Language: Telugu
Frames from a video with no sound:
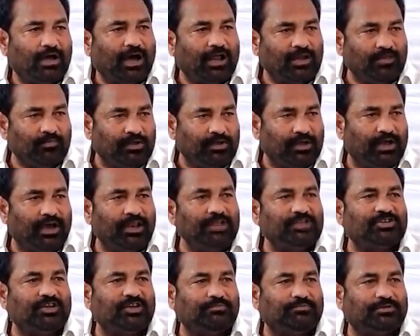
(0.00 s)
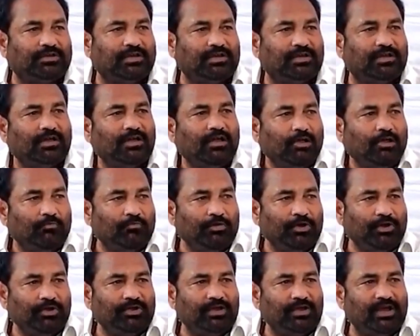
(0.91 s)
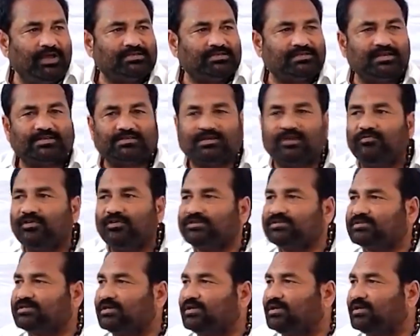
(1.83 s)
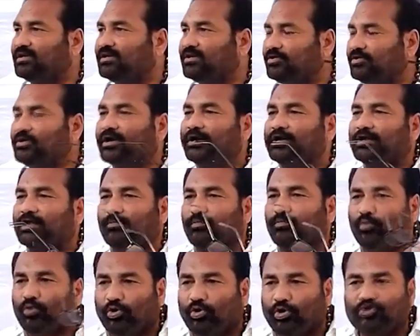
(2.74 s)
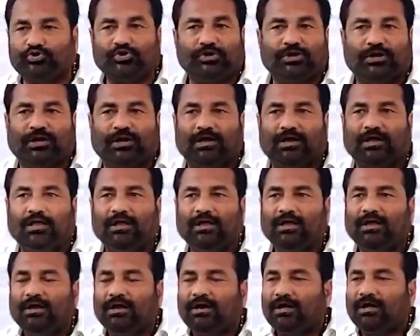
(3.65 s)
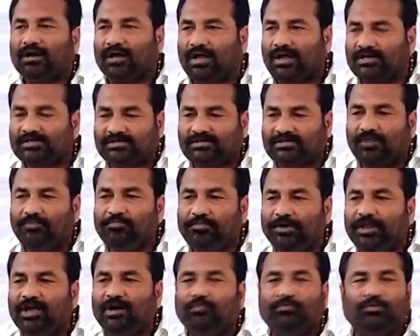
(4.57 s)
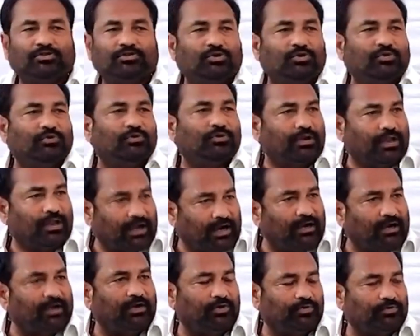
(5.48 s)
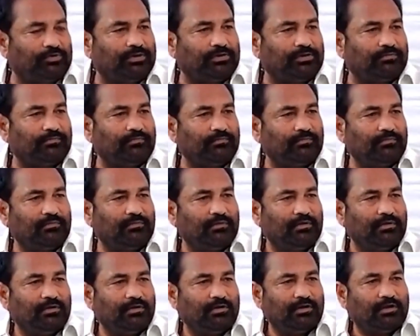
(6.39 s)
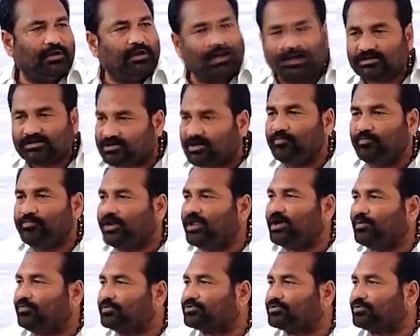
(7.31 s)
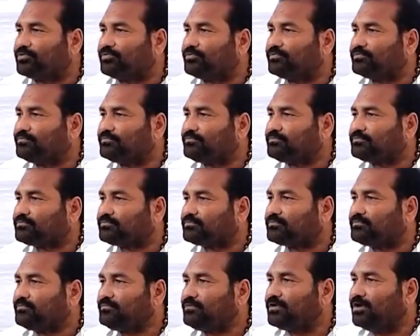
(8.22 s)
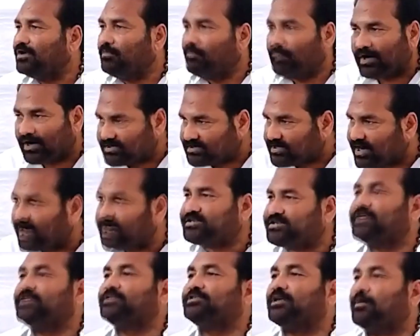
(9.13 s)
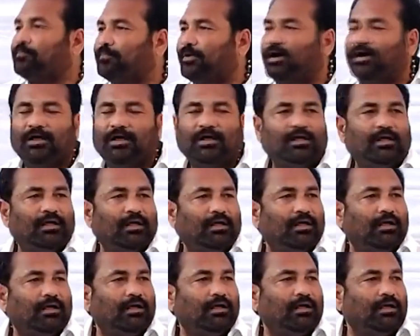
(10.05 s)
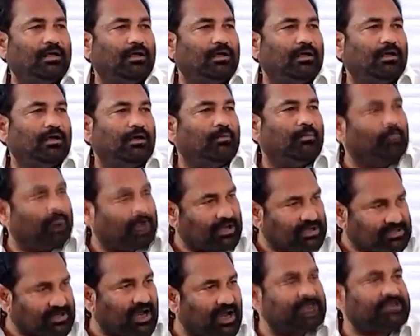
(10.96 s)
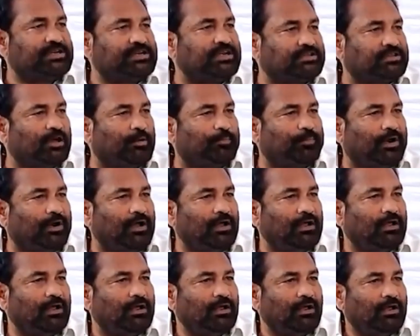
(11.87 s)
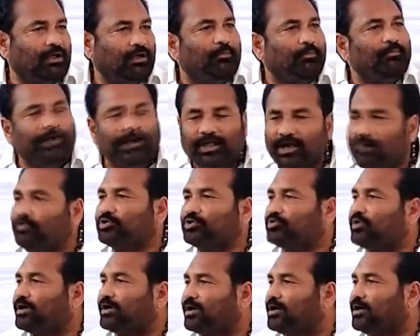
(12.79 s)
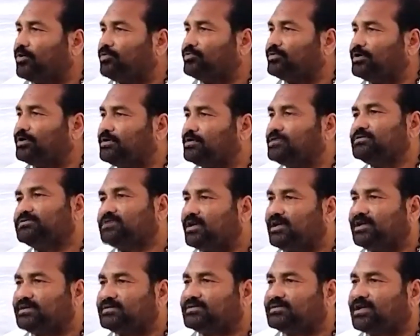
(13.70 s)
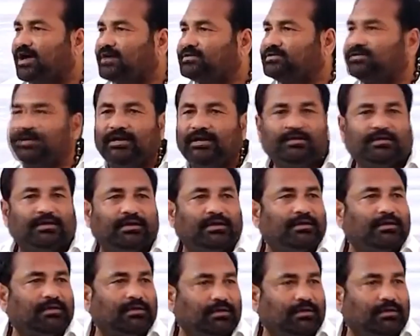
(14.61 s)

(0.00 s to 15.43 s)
అని మీరు కానీ చెప్తే మీరు ఏ శిక్ష వేస్తే ఎందుకంటే మూడు రోజులుగా రాష్ట్ర మీడియా మొత్తం నాకు అండగా ఉంది రాష్ట్ర మీడియా మొత్తం మన సాక్షి తప్ప మన సాక్షి తప్ప మీడియా మొత్తం అండగా ఉంది సరే సాక్షి అంటే